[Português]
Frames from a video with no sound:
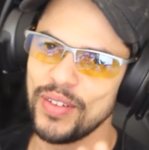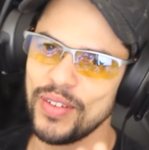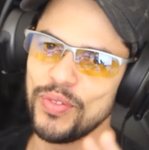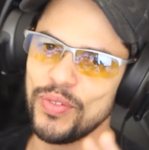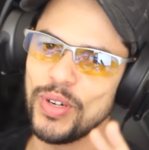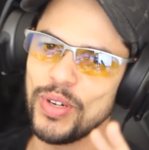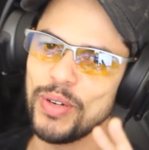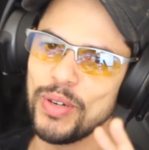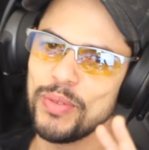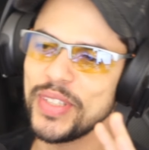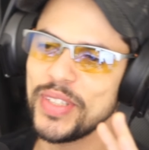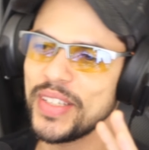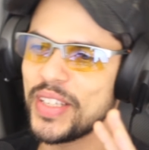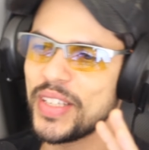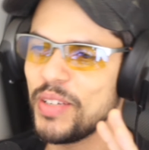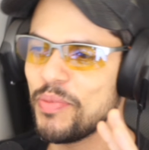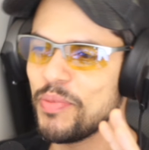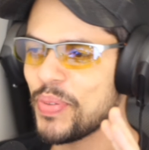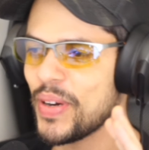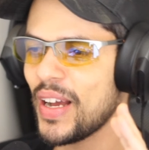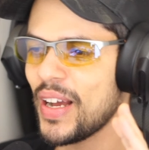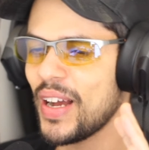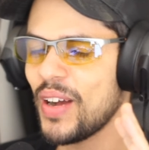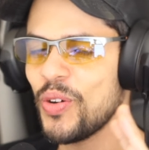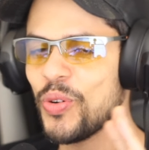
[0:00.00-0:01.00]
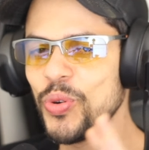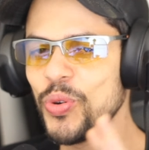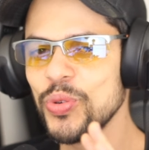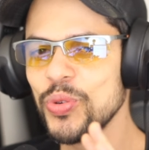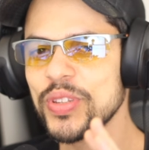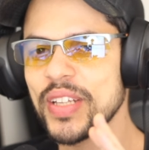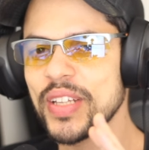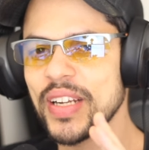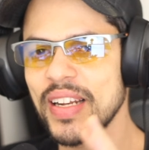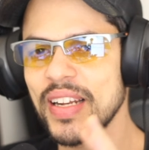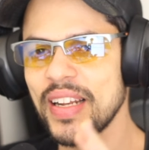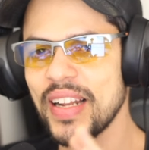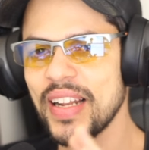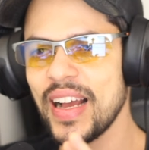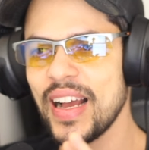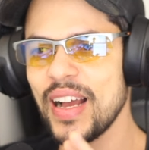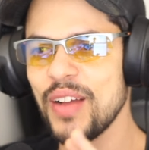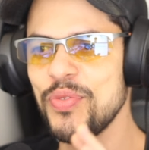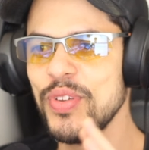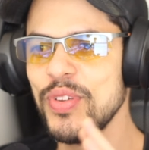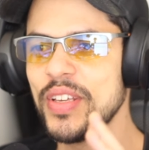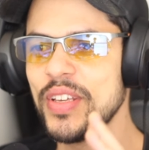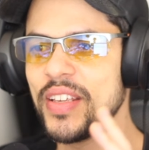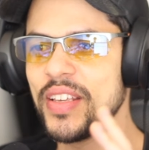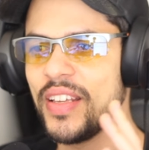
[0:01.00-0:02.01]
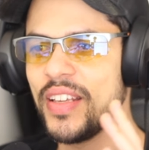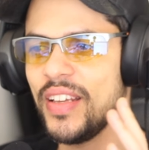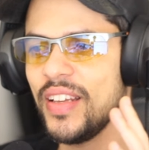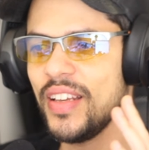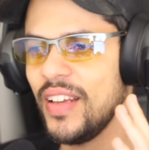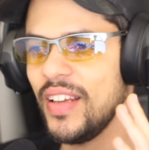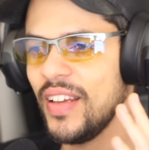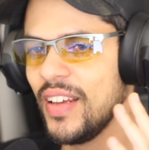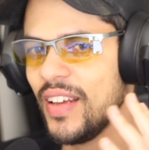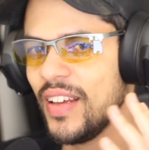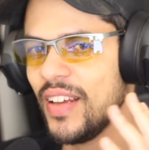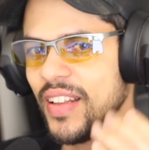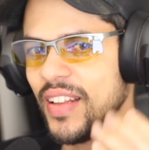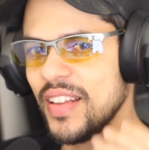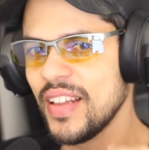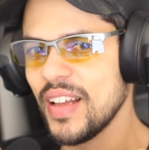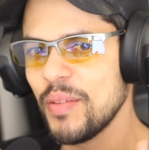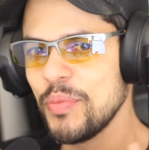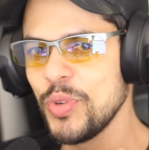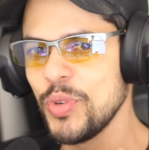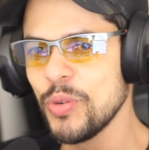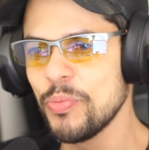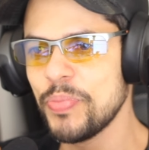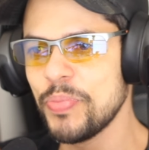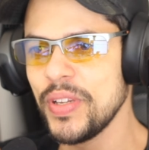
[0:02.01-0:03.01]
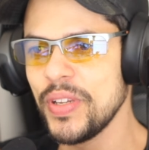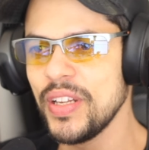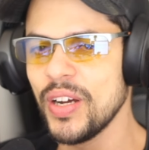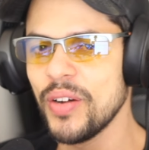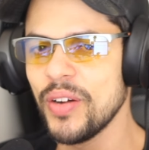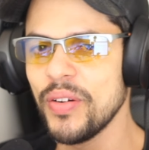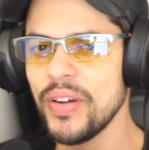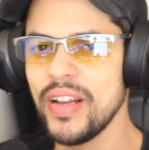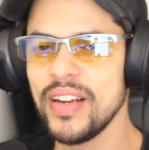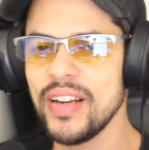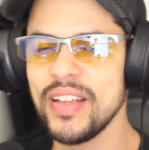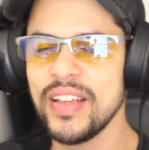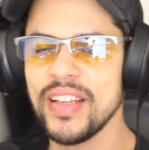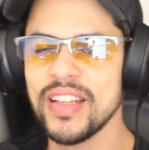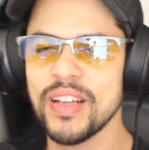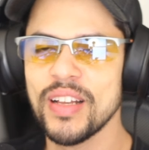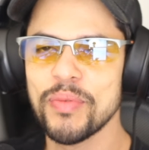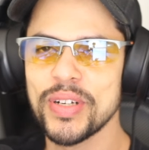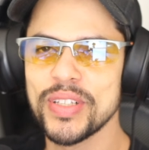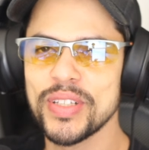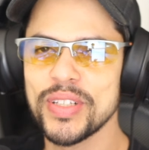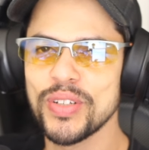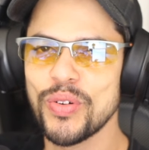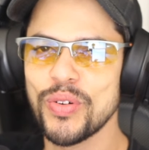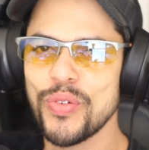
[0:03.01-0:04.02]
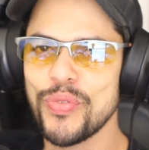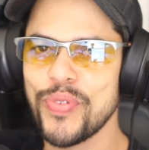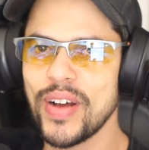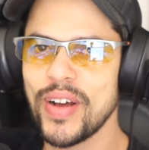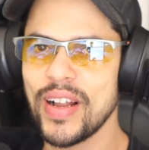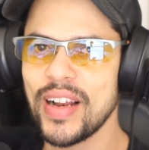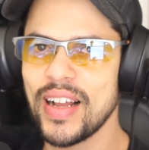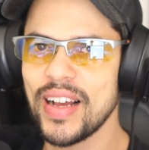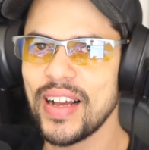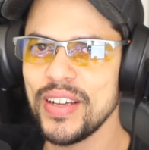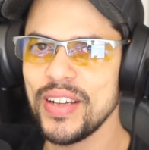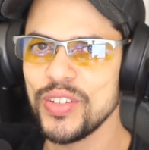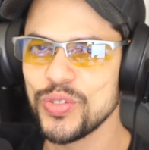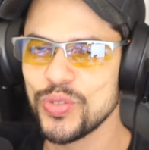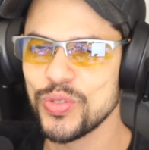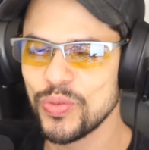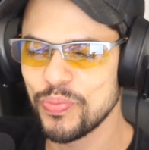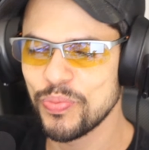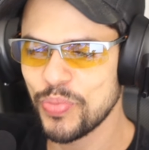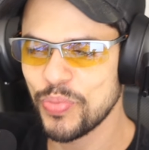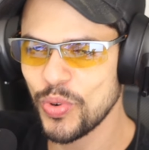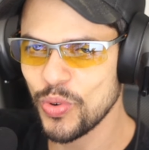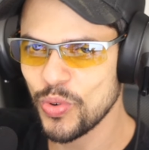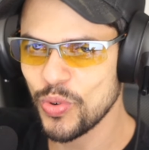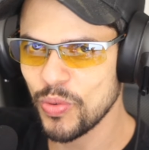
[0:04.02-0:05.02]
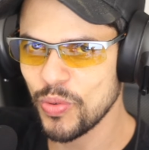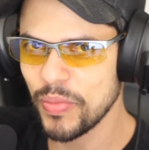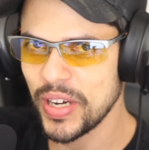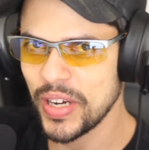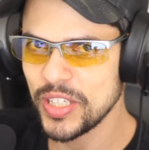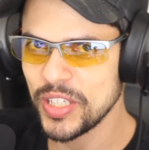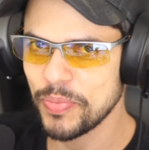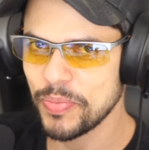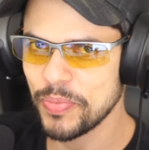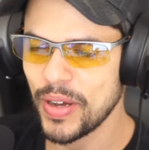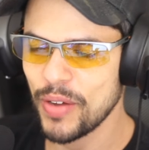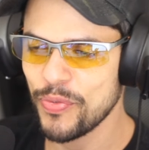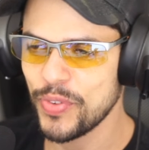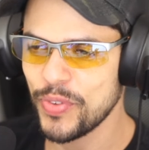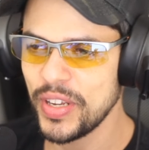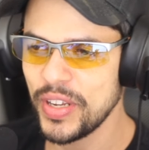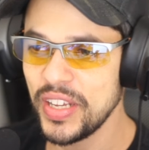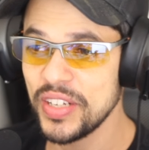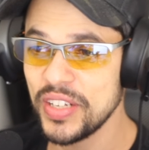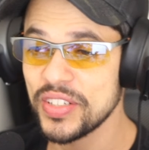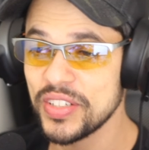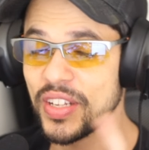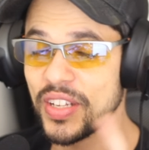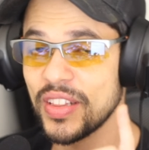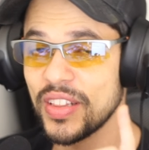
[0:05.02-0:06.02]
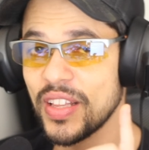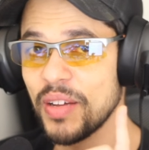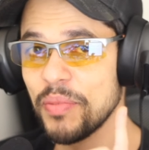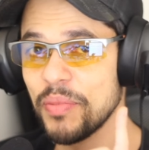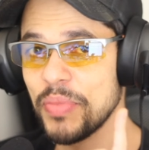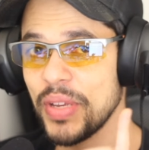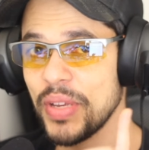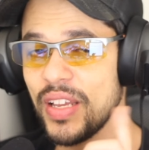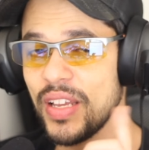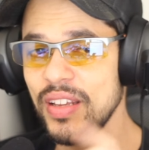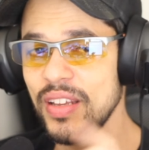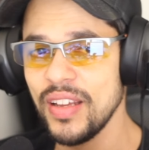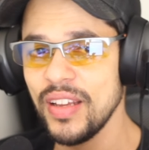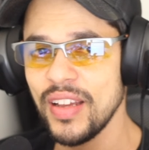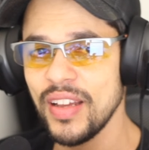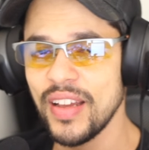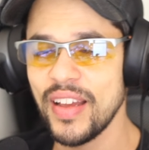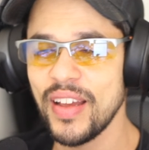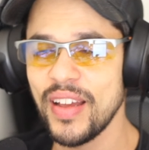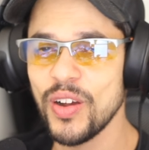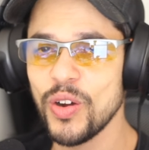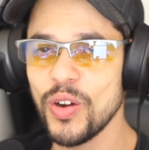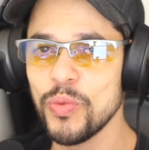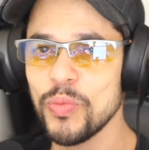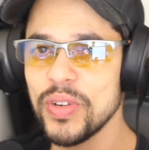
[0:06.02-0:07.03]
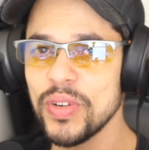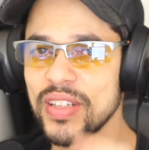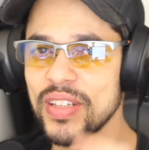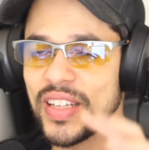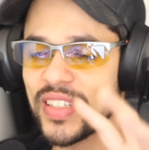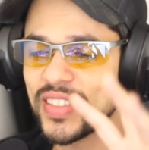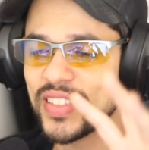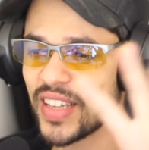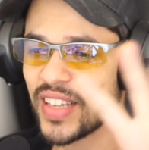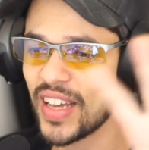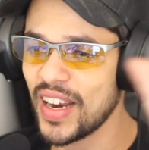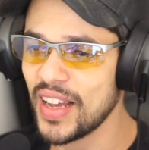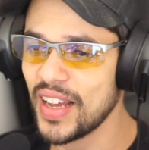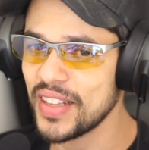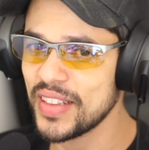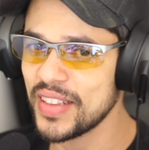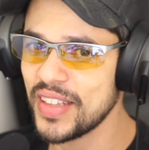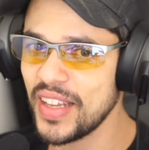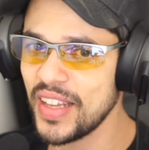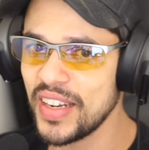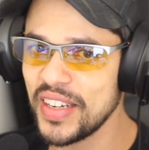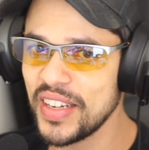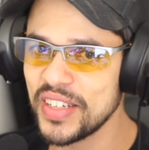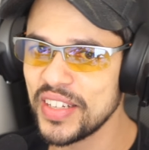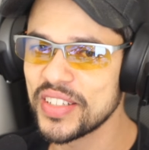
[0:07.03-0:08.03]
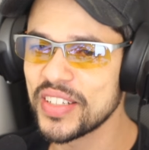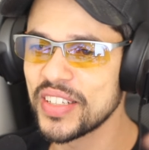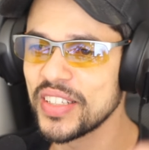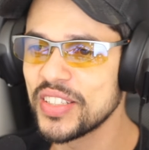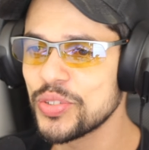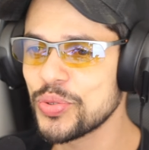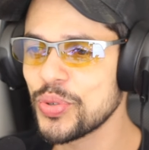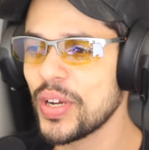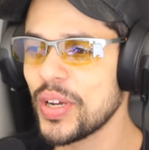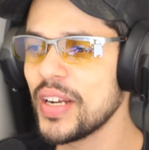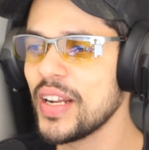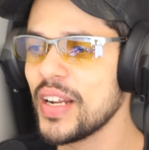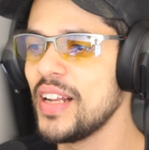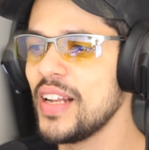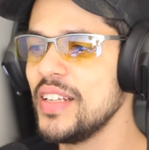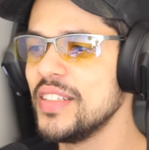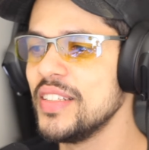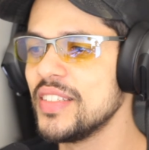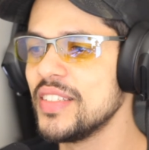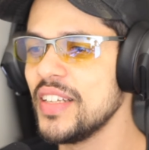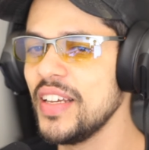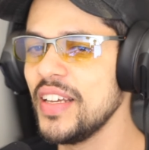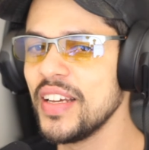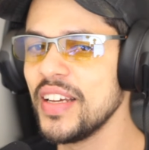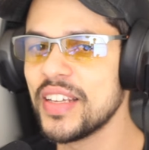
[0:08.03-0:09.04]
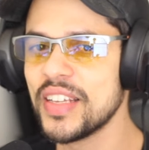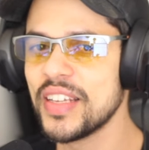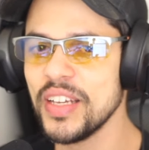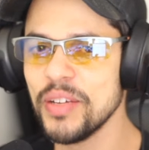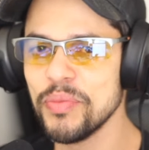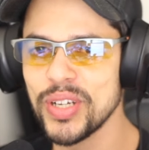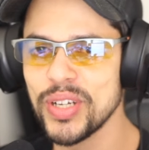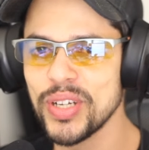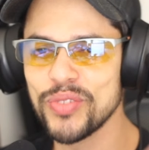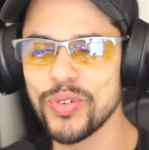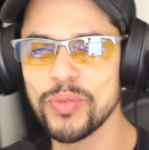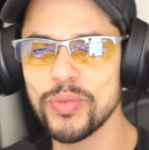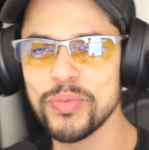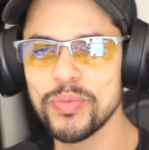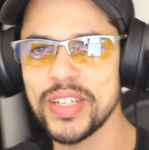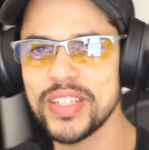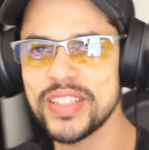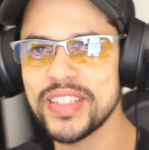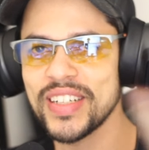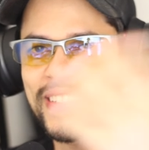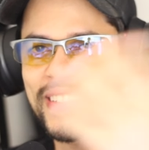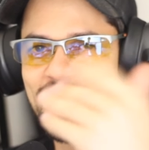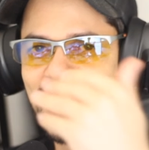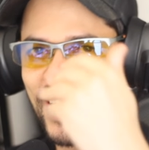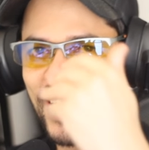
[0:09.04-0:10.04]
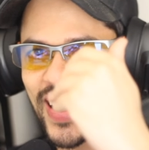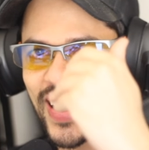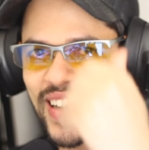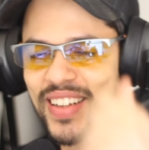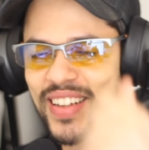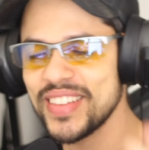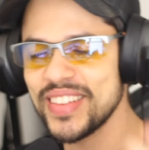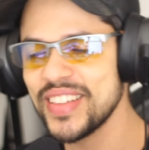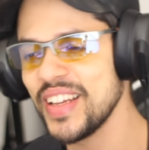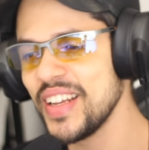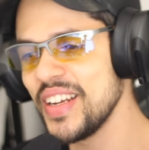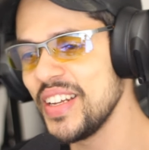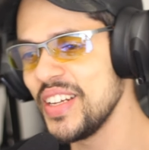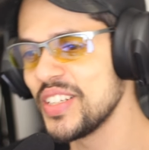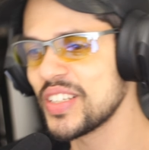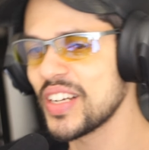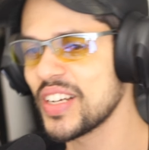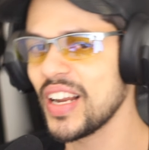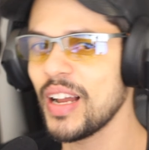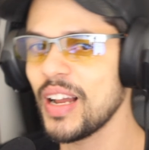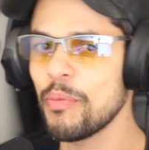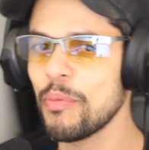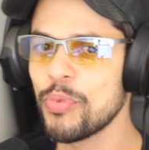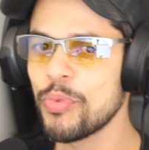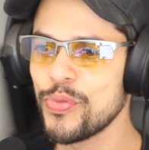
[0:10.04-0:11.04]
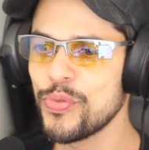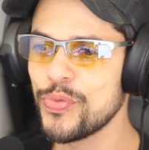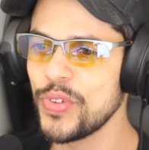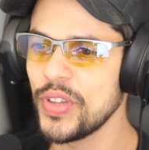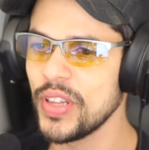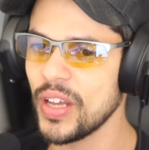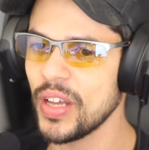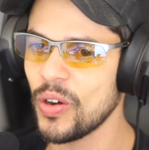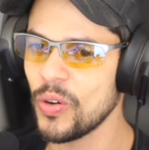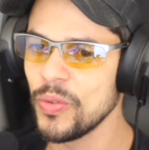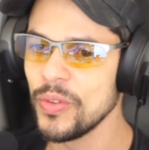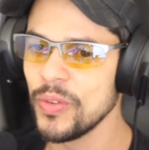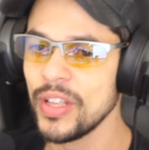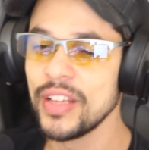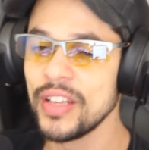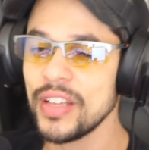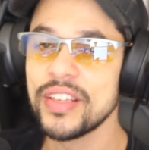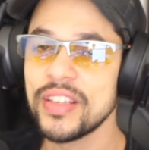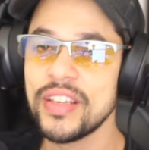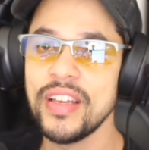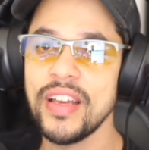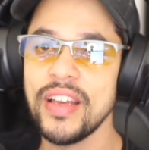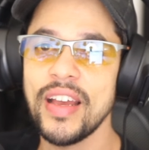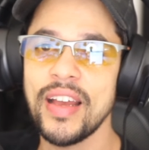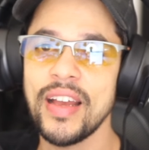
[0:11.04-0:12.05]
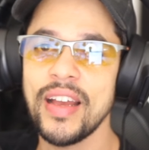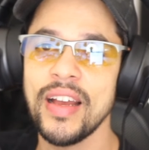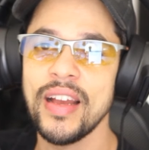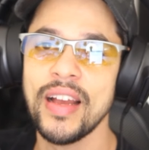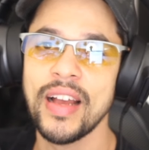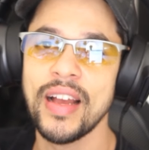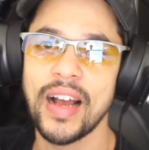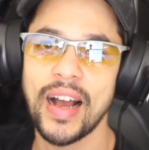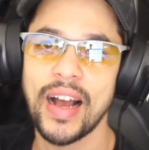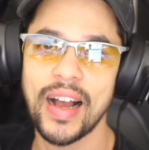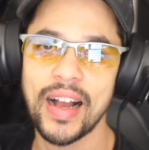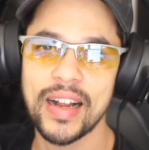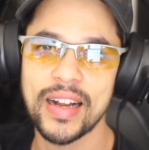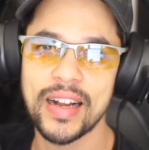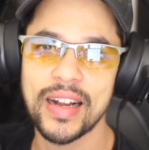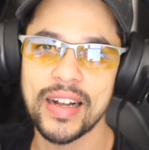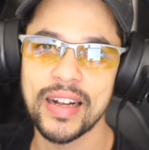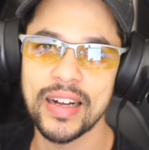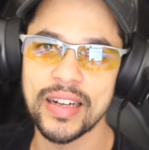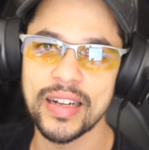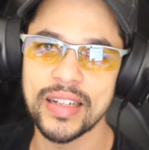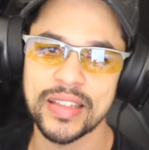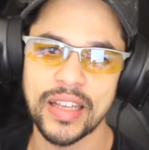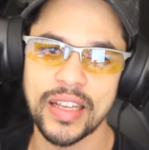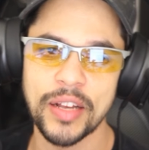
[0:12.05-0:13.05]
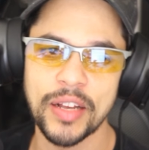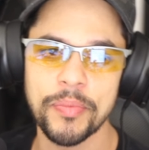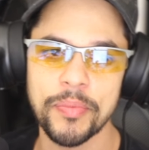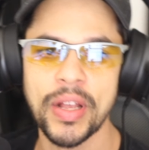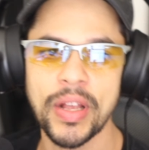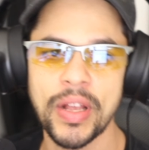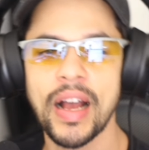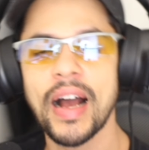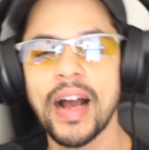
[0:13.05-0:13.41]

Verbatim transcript: Vamos aqui para outra nave que, na minha opinião, é linda, mas eu vou falar isso um pouco mais para frente, que também é uma das características que eu analisei aqui, mas vamos deixar essa característica lá para o final, que é a Cutter.